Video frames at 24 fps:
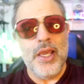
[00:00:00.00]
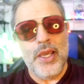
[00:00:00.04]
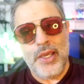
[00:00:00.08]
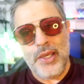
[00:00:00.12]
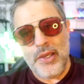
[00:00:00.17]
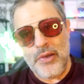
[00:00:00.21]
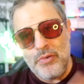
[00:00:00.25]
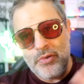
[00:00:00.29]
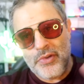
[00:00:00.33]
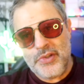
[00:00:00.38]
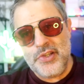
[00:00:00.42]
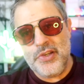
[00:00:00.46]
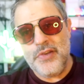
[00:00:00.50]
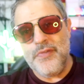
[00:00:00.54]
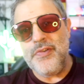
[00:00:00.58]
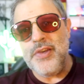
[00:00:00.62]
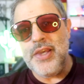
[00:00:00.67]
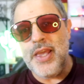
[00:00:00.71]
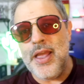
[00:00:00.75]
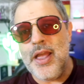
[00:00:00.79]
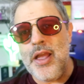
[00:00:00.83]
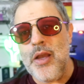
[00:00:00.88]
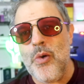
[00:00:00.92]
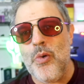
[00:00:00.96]

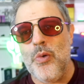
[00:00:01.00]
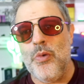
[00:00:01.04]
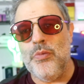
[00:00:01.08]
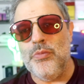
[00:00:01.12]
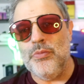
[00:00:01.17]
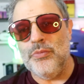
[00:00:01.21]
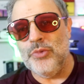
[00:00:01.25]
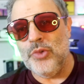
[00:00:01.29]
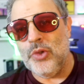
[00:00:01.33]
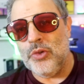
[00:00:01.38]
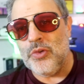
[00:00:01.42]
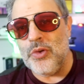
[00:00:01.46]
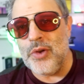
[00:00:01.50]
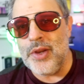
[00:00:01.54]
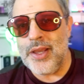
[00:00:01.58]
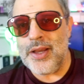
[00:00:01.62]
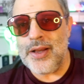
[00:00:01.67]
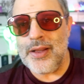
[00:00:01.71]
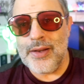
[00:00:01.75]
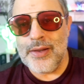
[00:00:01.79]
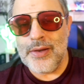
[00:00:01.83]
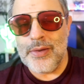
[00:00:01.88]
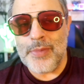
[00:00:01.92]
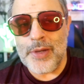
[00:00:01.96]
Inclusive eu, Dr.
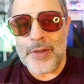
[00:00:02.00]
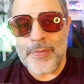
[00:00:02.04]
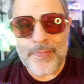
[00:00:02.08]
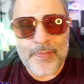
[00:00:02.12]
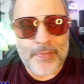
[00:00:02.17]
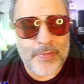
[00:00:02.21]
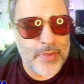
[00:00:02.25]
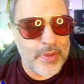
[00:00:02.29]
Reclama,